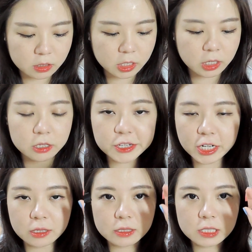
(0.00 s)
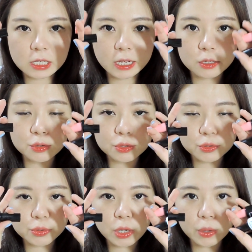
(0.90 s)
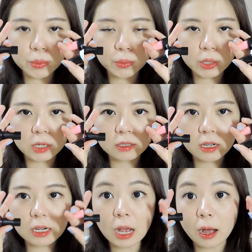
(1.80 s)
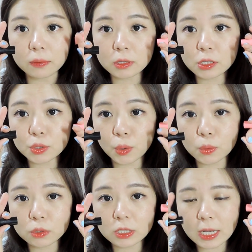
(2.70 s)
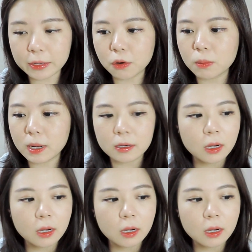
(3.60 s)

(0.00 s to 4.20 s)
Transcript: 它这个 Gel 系列，就是需要用那个灯烤的那种指甲油嘛。